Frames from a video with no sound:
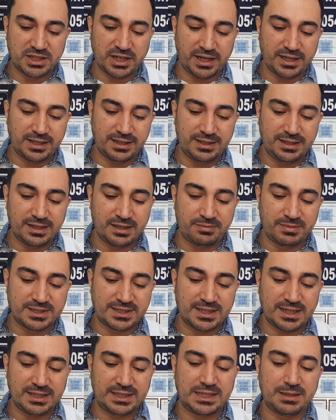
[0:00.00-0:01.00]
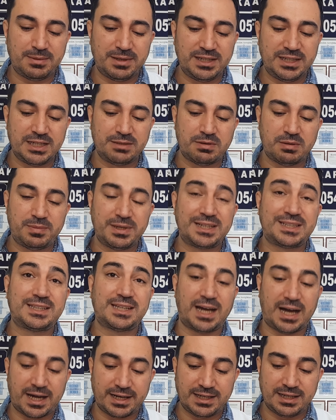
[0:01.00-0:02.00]
ayın 20'si 2021
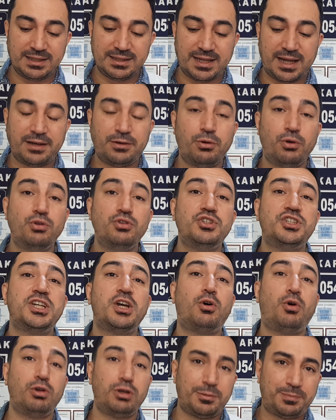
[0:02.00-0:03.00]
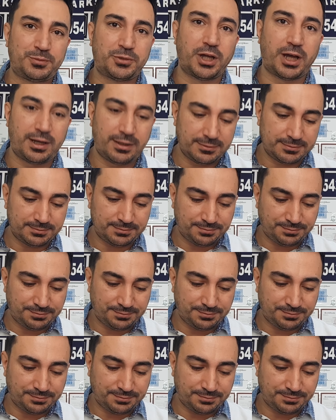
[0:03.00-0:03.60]
tarihinden önce olup da